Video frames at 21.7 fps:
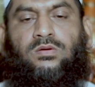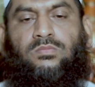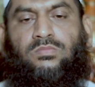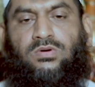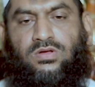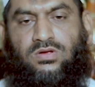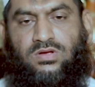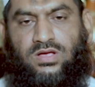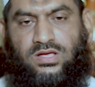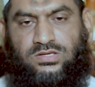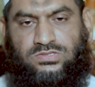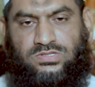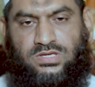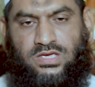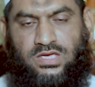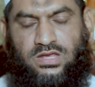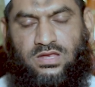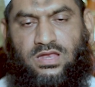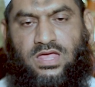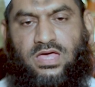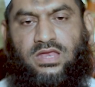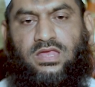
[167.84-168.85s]
বরং আজকে
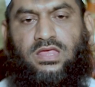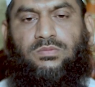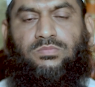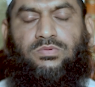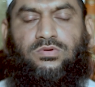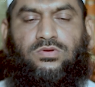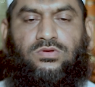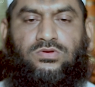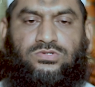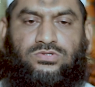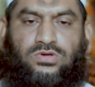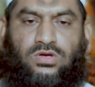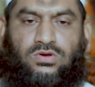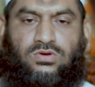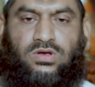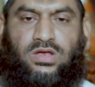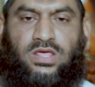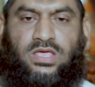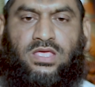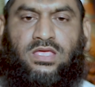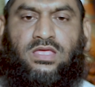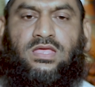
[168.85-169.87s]
নারী পুরুষ
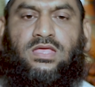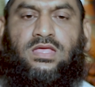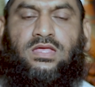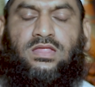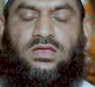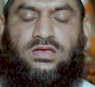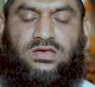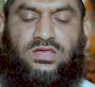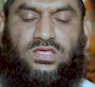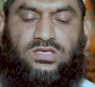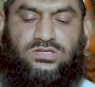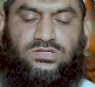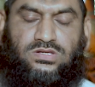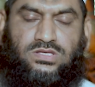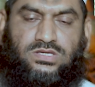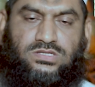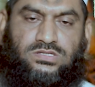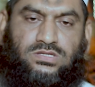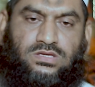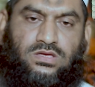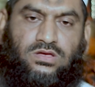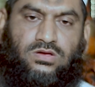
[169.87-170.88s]
সকলেই নিজ
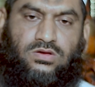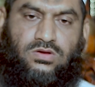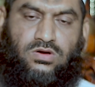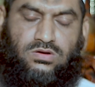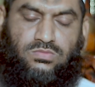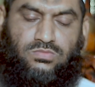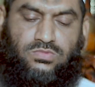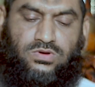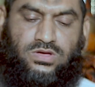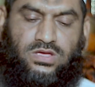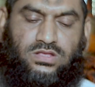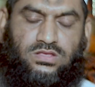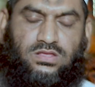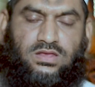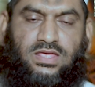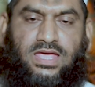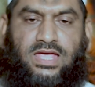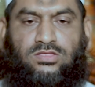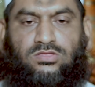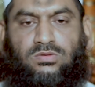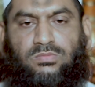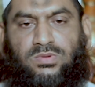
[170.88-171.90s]
নিজ কর্মক্ষেত্রে
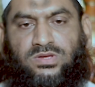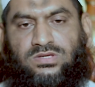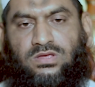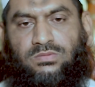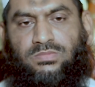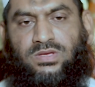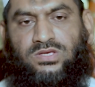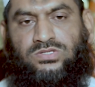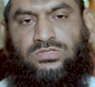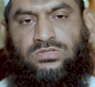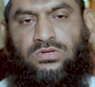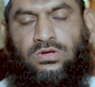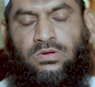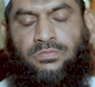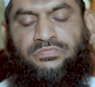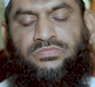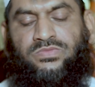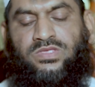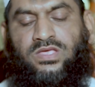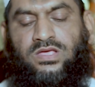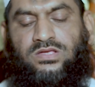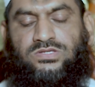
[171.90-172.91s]
এত বেশি ব্যস্ত
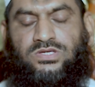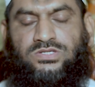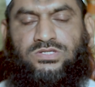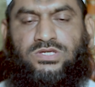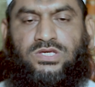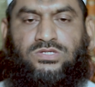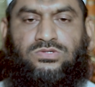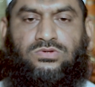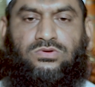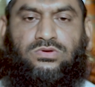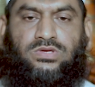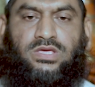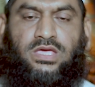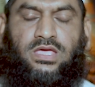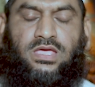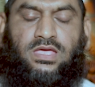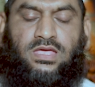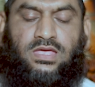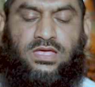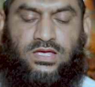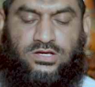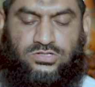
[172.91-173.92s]
যে শিশুকে
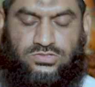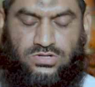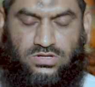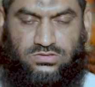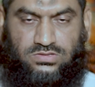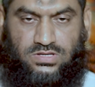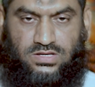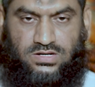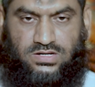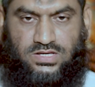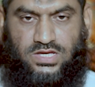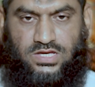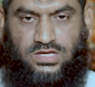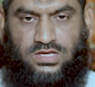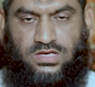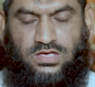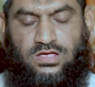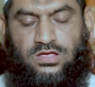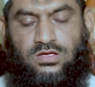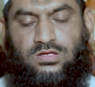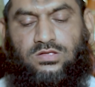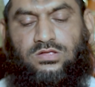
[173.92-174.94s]
সন্তানকে
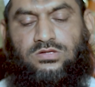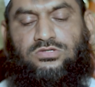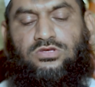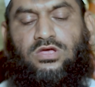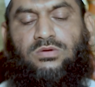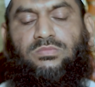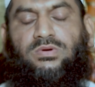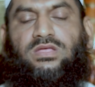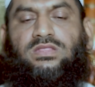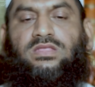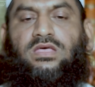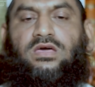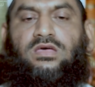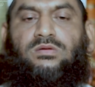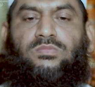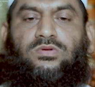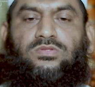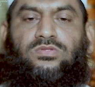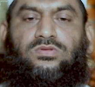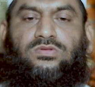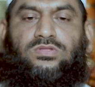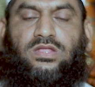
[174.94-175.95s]
সময় দেওয়ার
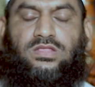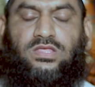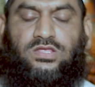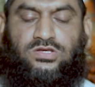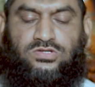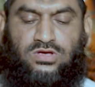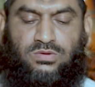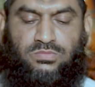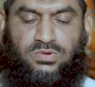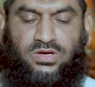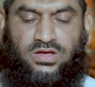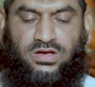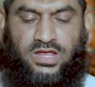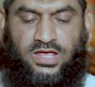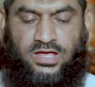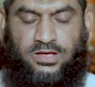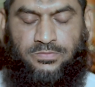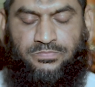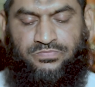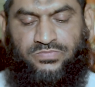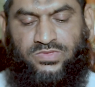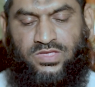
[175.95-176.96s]
মতো তাদের সময়
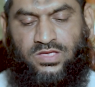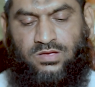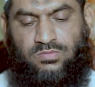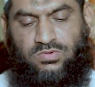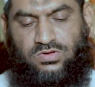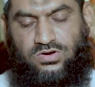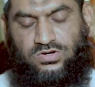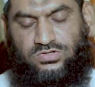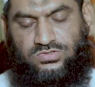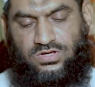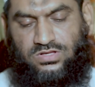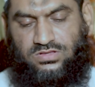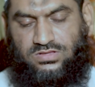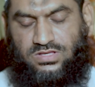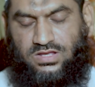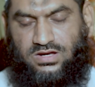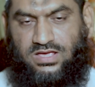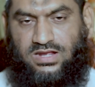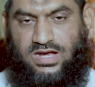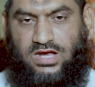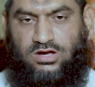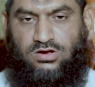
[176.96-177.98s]
নেই বরং
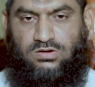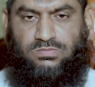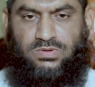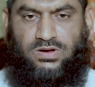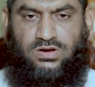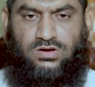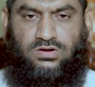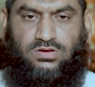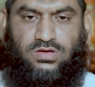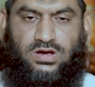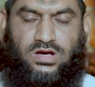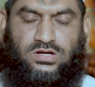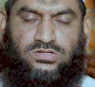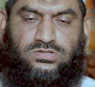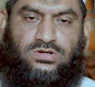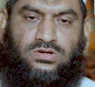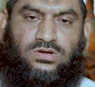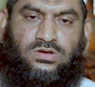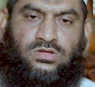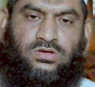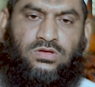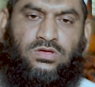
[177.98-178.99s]
সন্তানকে লালন পালন করার
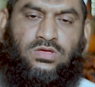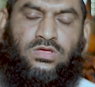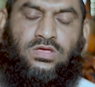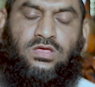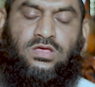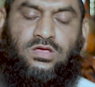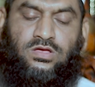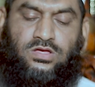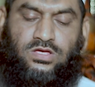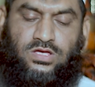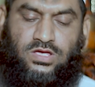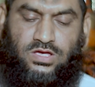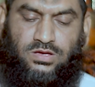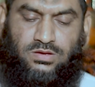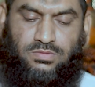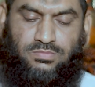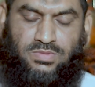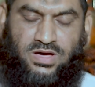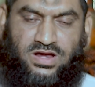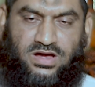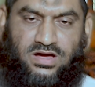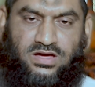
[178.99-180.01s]
জন্য
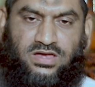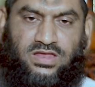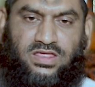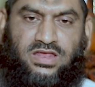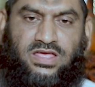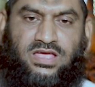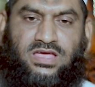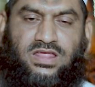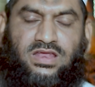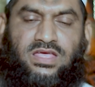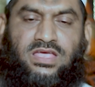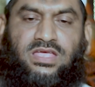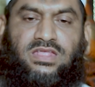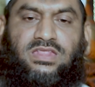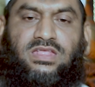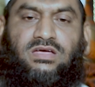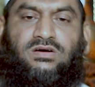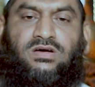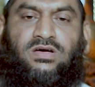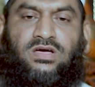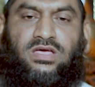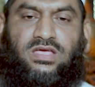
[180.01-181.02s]
ভাড়াটে রেখে
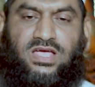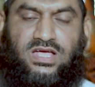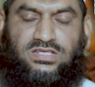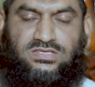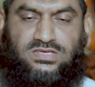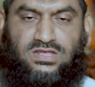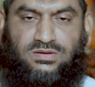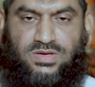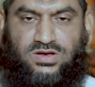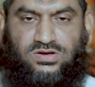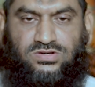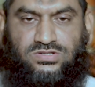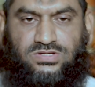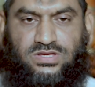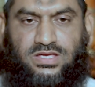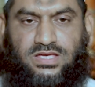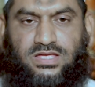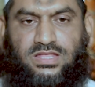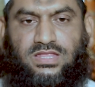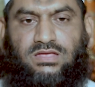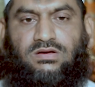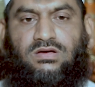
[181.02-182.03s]
দেওয়া হয় কাজের মানুষ
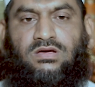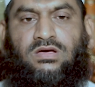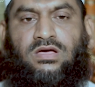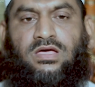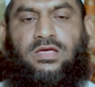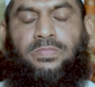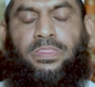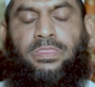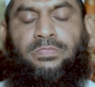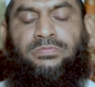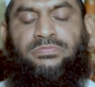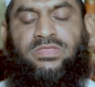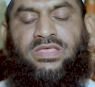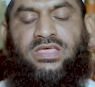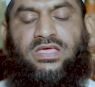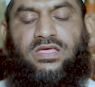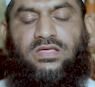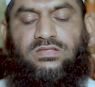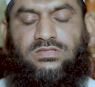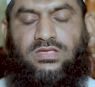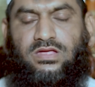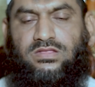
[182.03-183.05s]
রেখে দেওয়া হয়
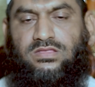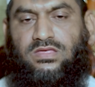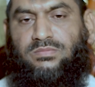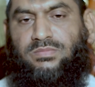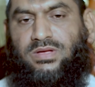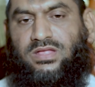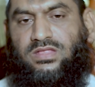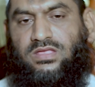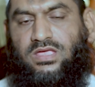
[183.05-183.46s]
ইত্যাদির